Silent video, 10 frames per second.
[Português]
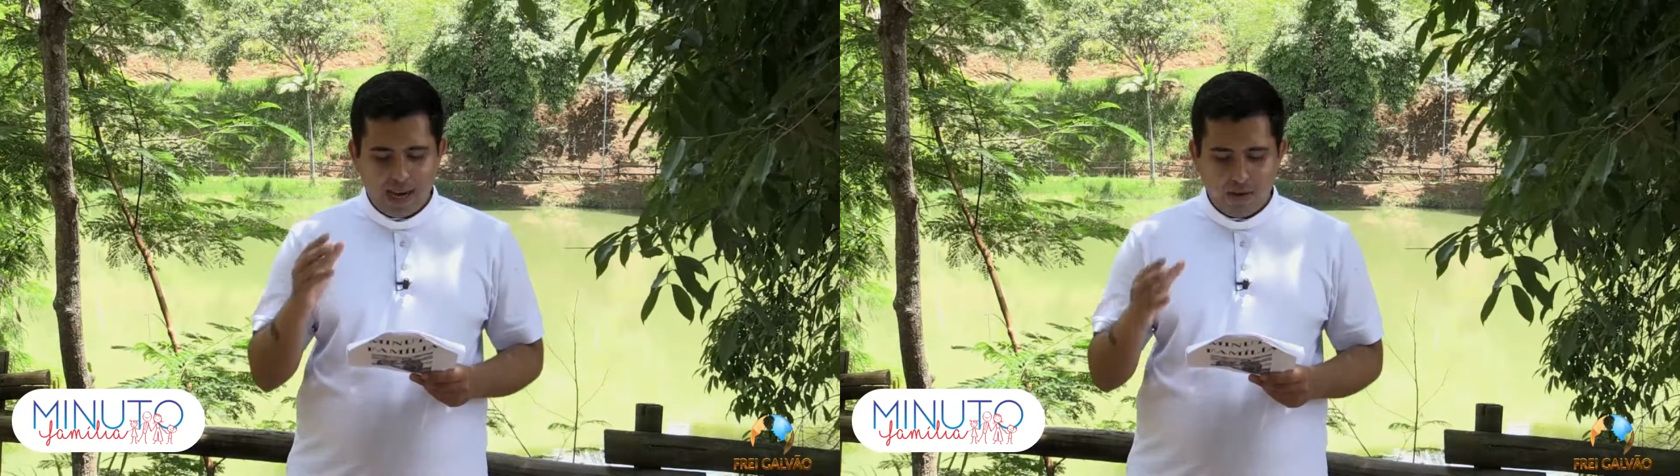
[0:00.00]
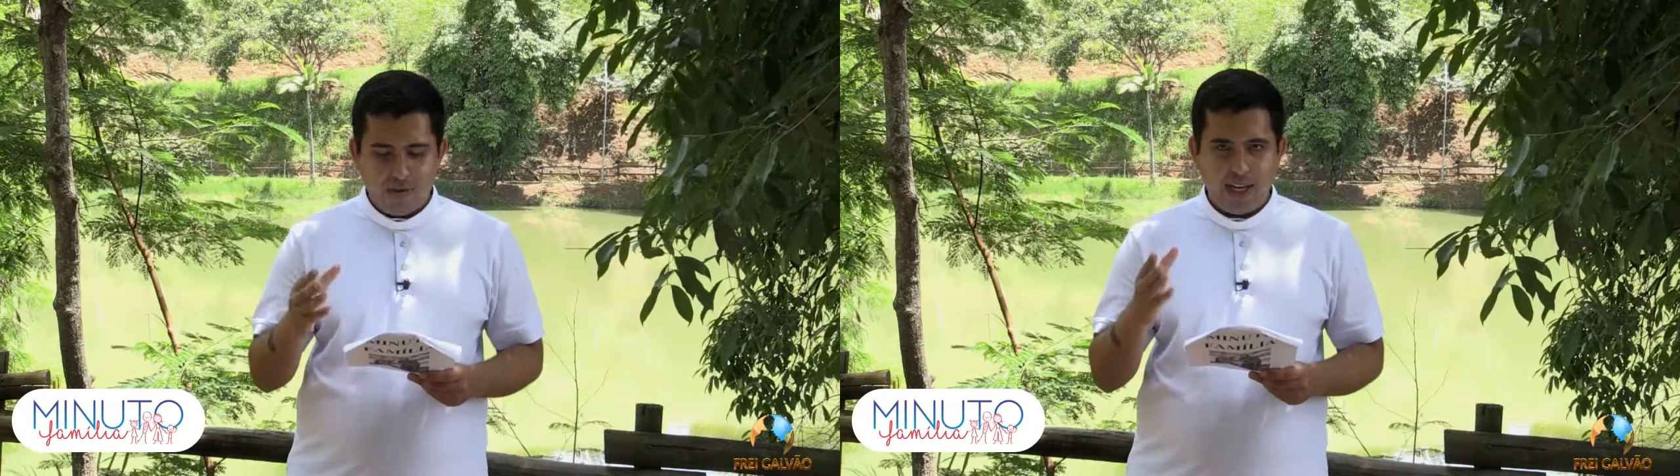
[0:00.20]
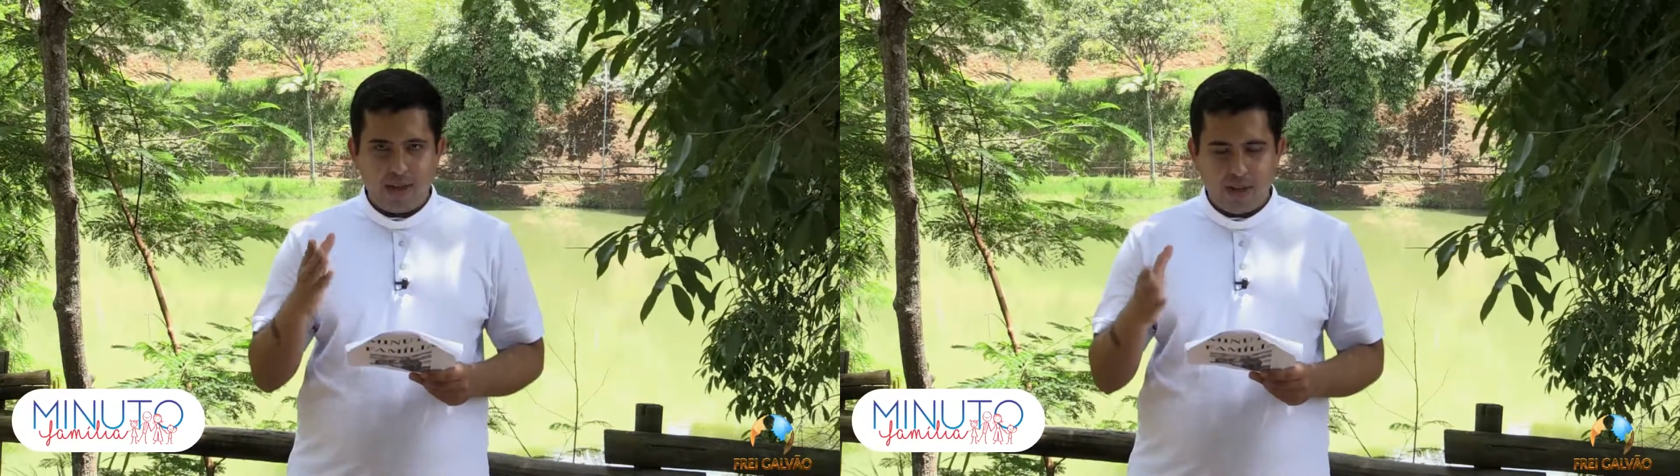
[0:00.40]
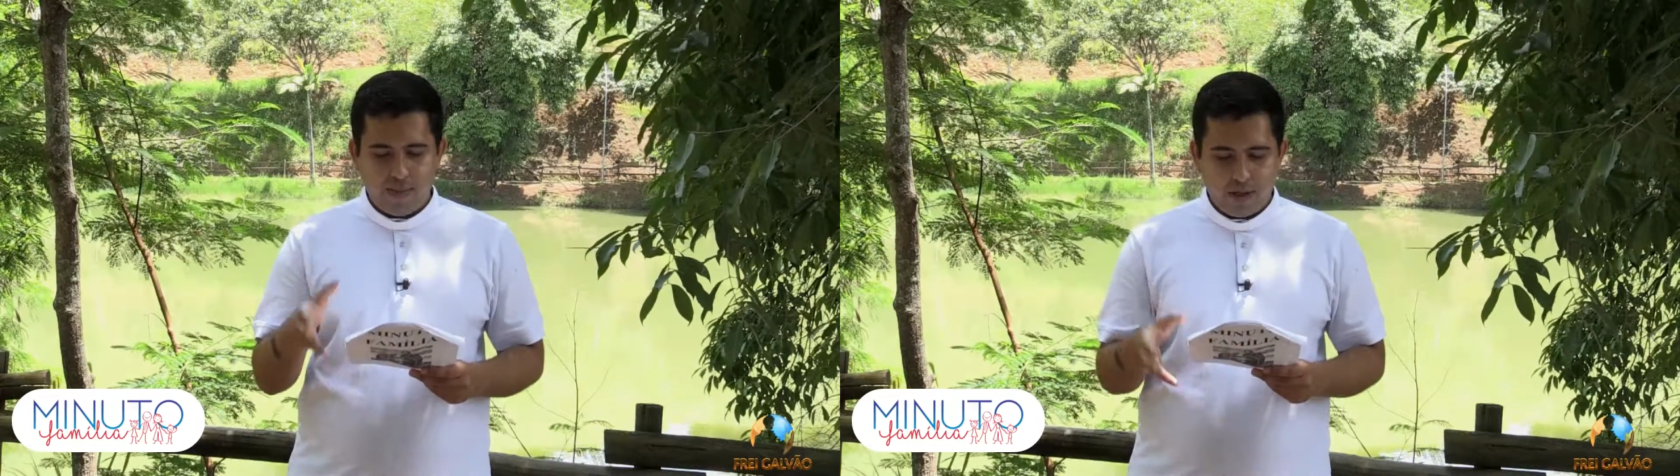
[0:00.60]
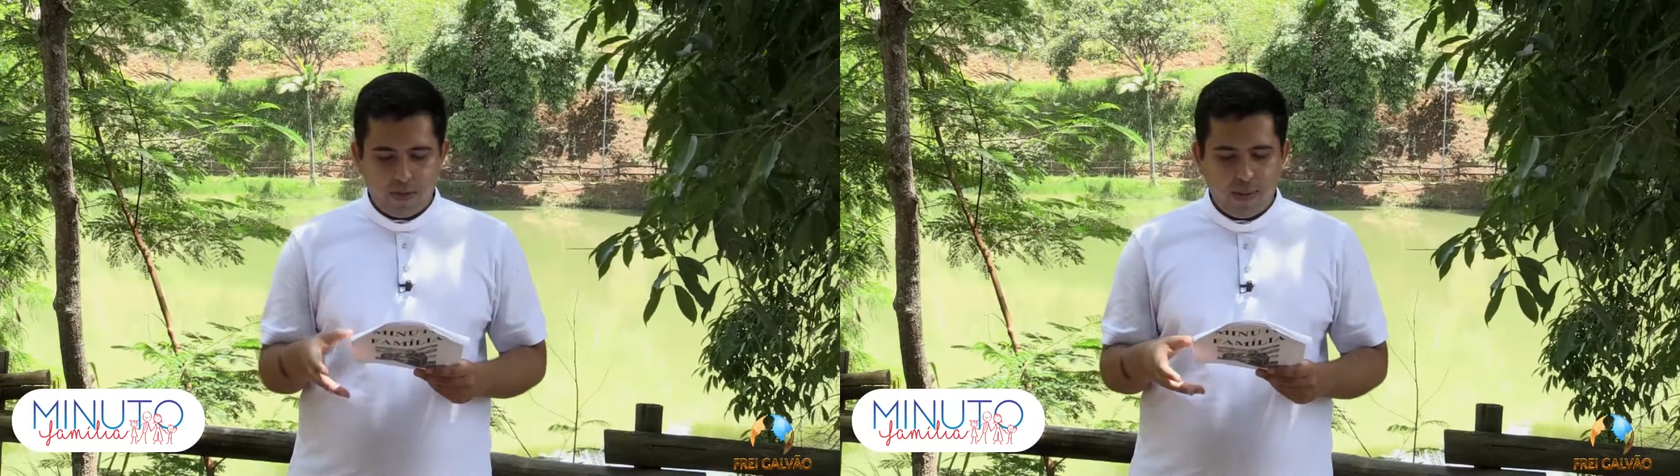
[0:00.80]
o
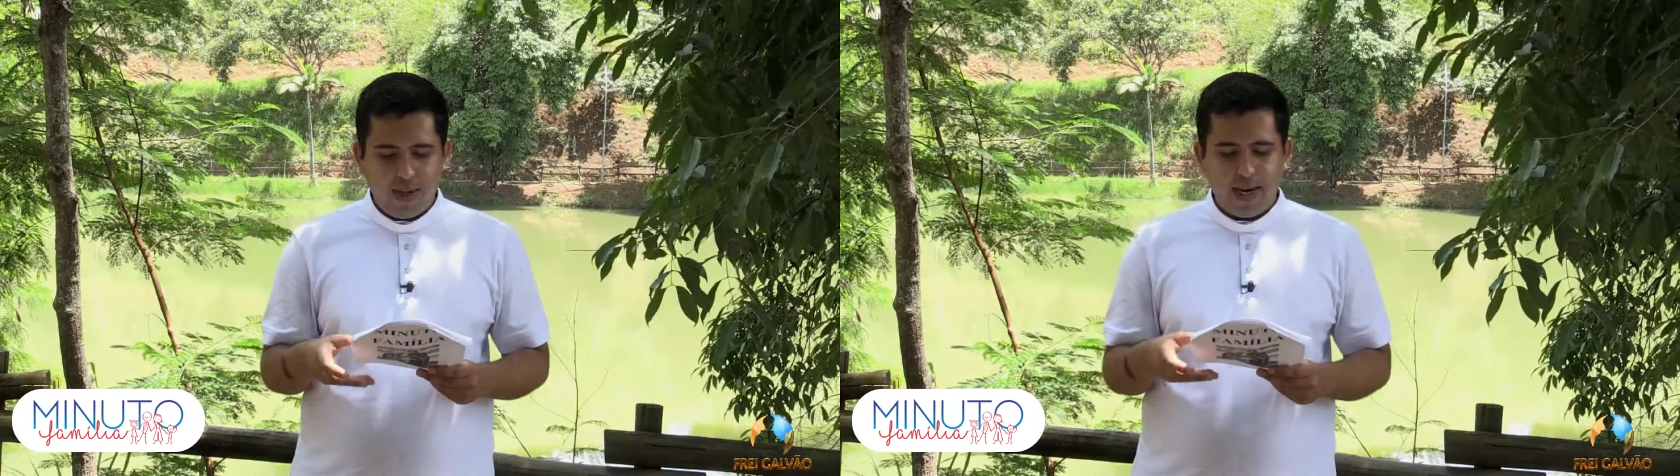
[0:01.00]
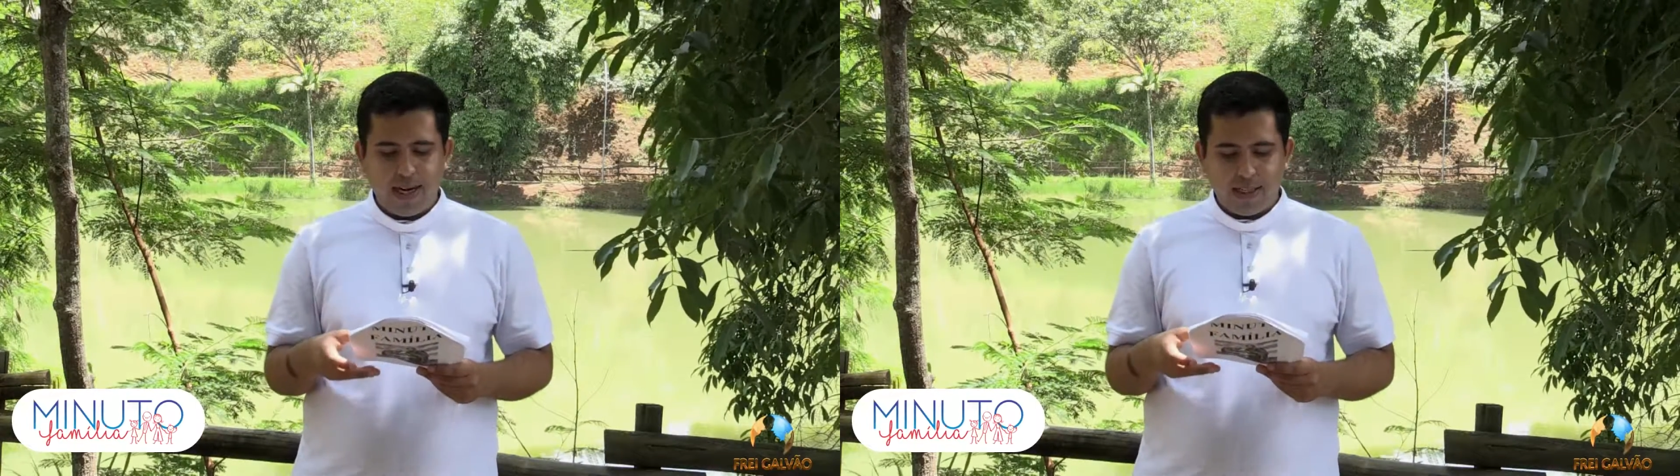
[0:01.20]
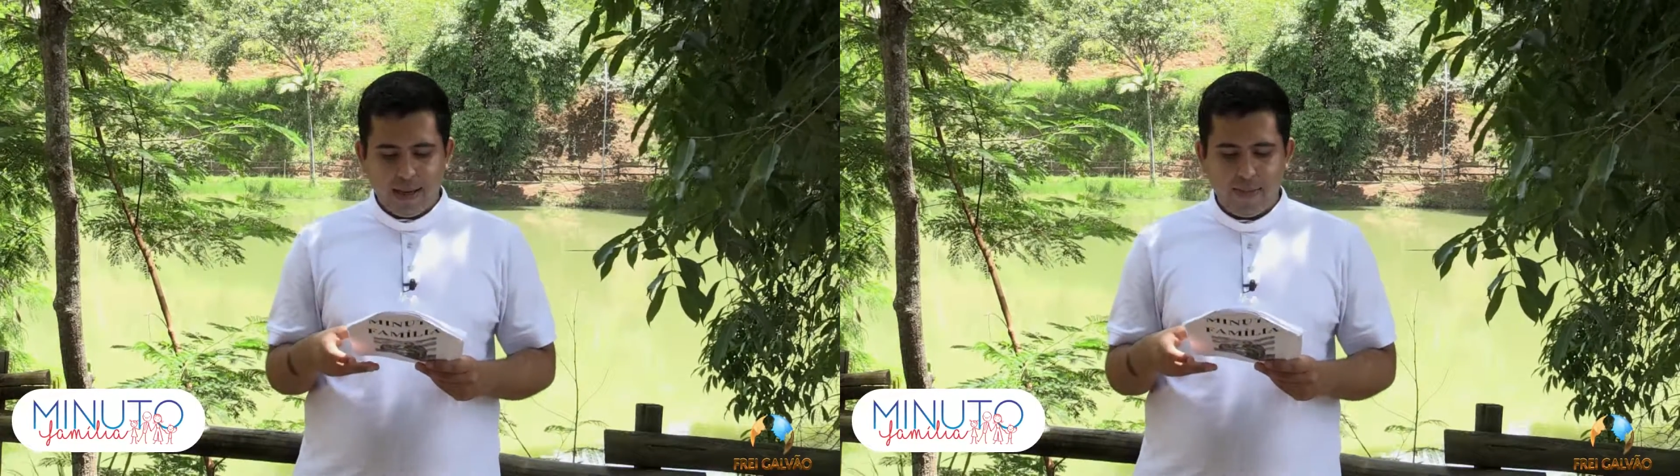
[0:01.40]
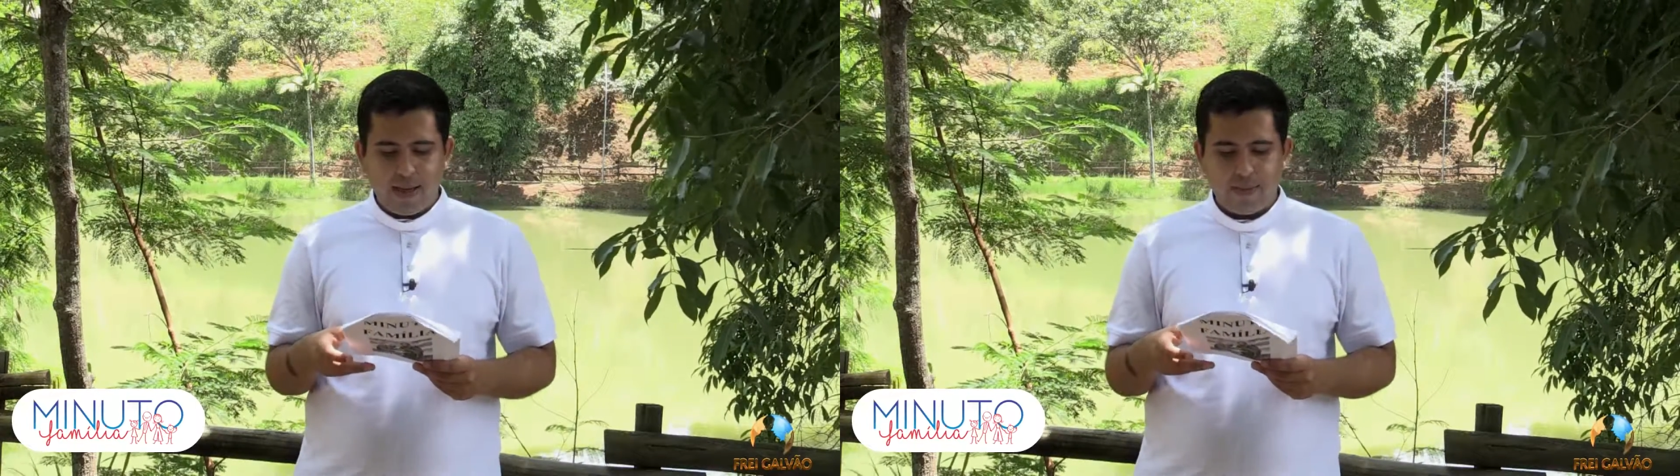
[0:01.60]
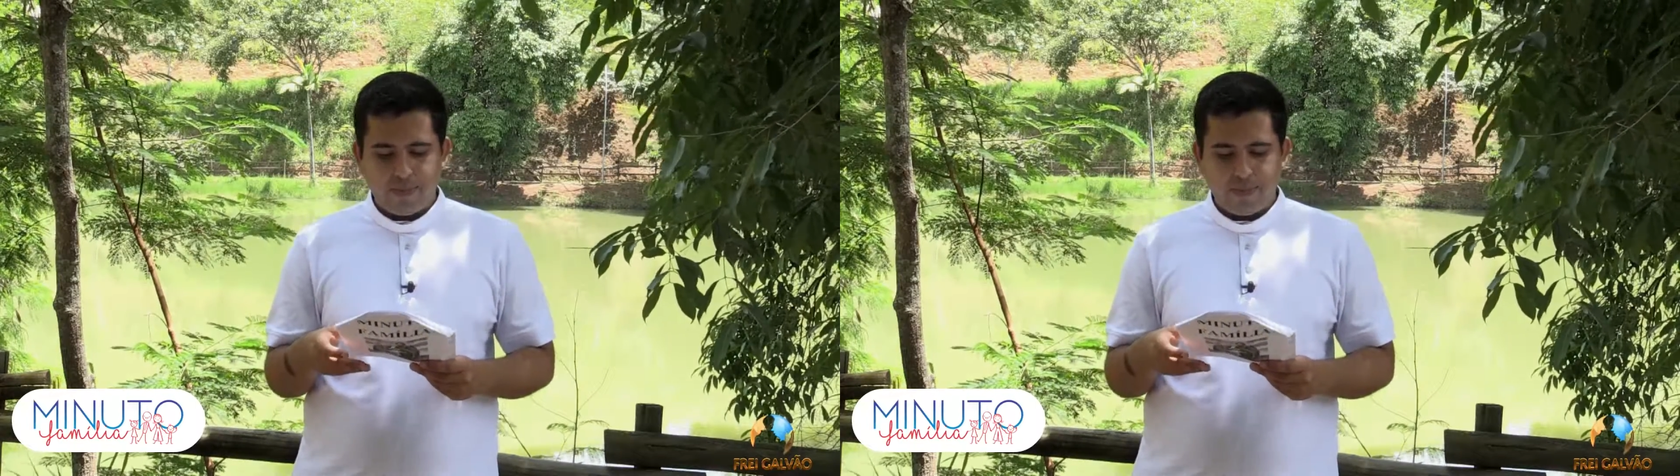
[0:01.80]
relacionamento familiar também.